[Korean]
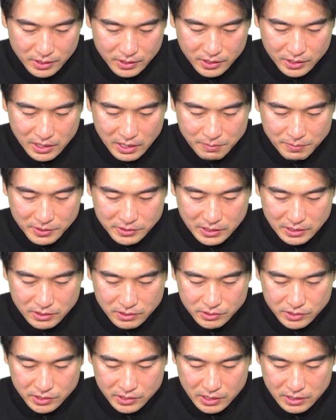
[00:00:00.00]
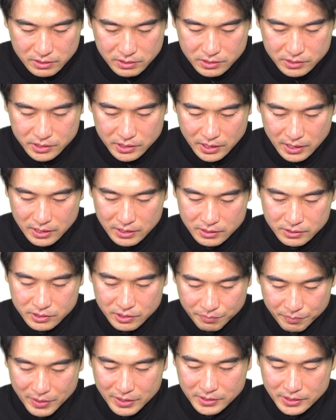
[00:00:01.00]
이달 말 사전 청약을 진행할
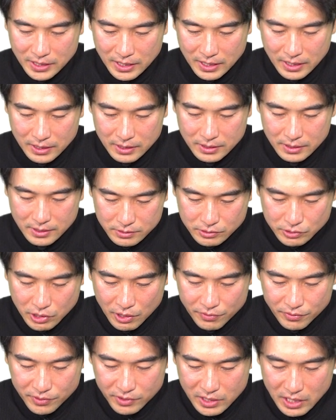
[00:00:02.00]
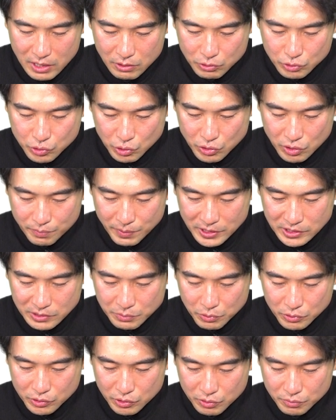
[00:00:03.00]
전망이다. 전 가구 전용
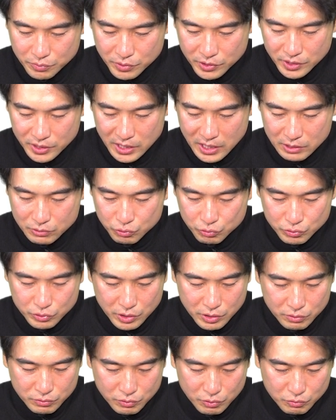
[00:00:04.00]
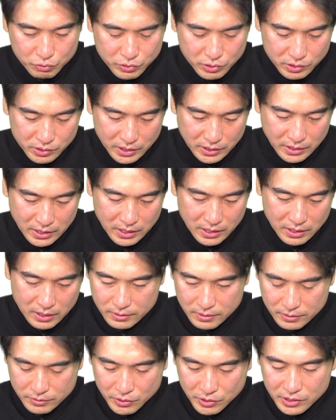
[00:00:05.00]
85제곱미터 이하 중소형으로 구성됐다.
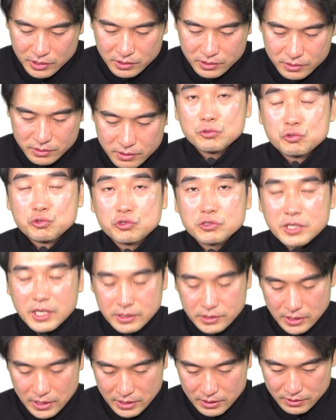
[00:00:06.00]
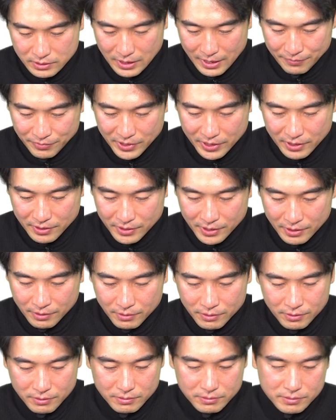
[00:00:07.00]
여기는 유주택자는 안
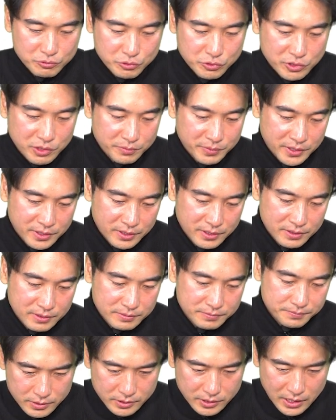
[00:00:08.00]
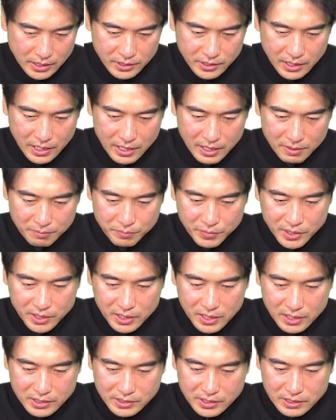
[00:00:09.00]
되겠네요. 추첨이. 자 이게
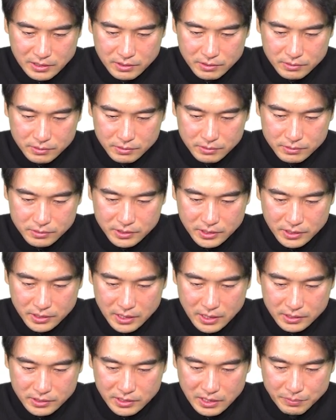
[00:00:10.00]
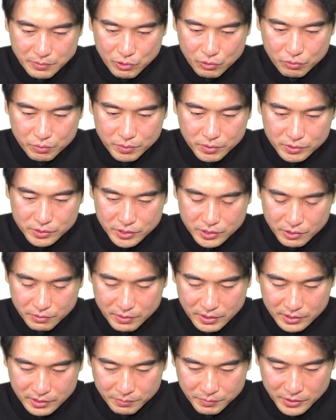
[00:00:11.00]
민간사정 청약 참여 후보지
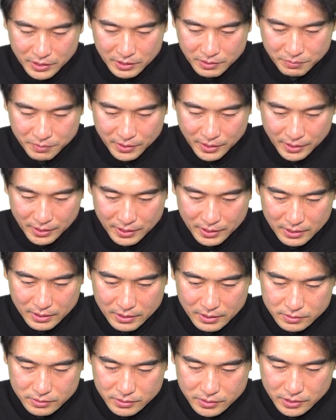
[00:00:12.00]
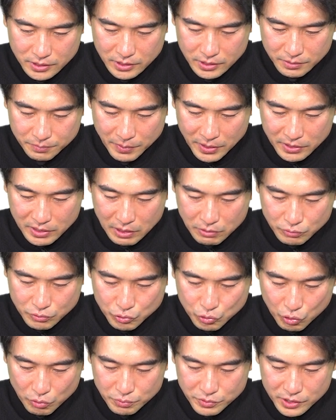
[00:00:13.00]
현황입니다. 이번에 이 몇 가구 는
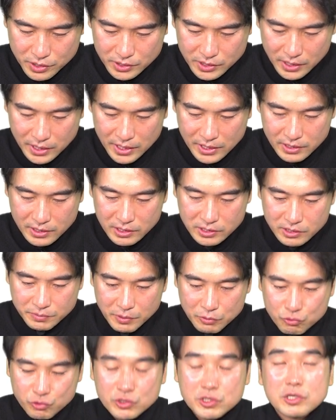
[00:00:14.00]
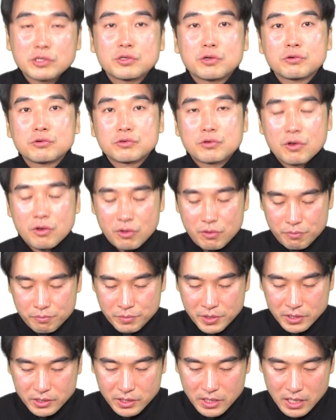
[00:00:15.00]
조금 전에 제가 얘기를 했지만 구체적으로
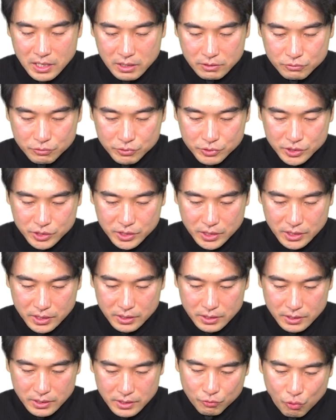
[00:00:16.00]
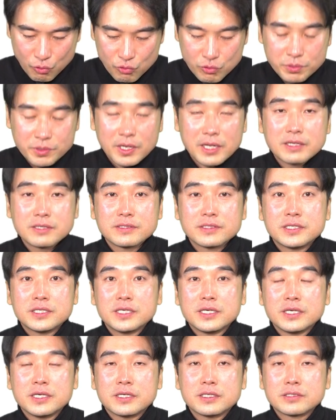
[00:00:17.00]
몇 가구씩 공급을
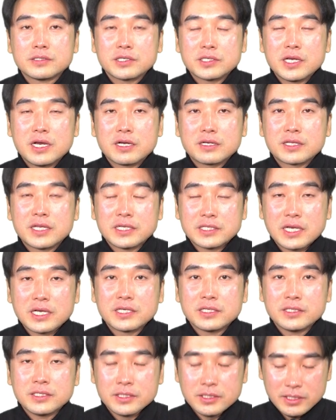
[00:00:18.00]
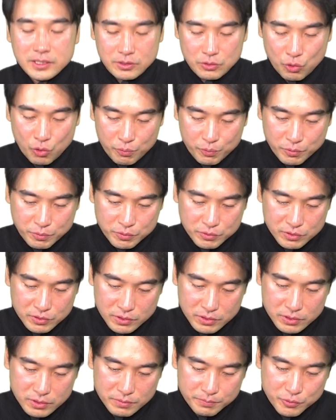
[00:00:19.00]
하는지 청약 대상인지 요
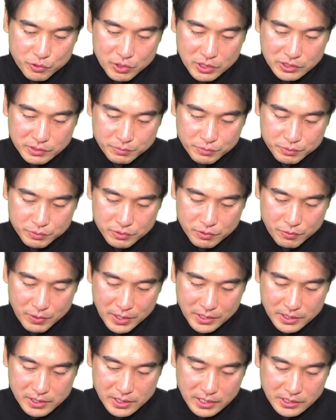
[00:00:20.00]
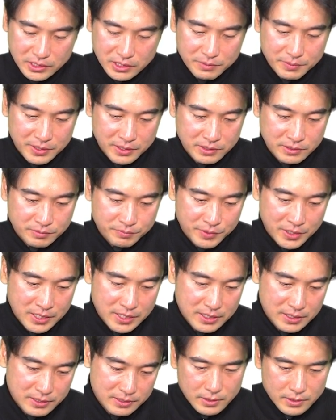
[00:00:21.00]
부분을 필요하신 부분을 확인을 하시기
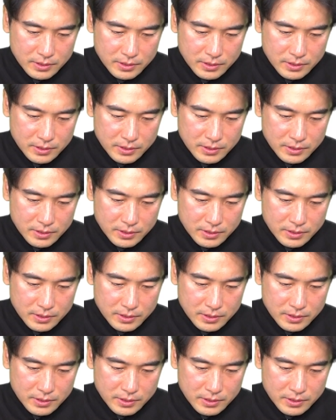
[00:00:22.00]
바라겠습니다.